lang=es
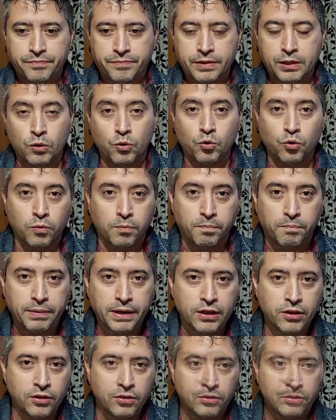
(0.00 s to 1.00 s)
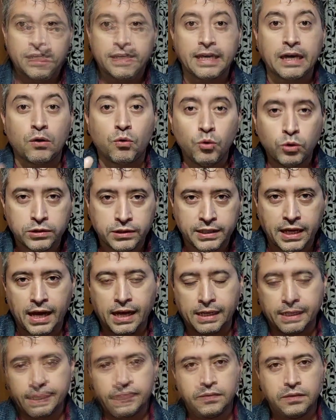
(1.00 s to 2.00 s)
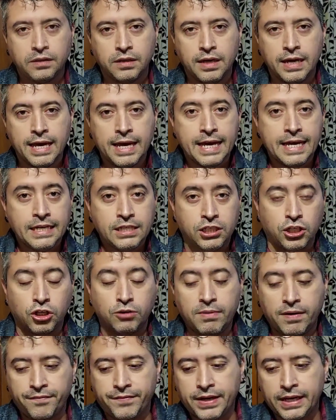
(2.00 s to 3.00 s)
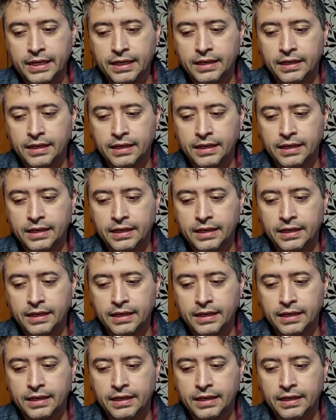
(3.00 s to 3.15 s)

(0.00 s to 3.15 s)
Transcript: un cumplido que gusta a alguien, sino más bien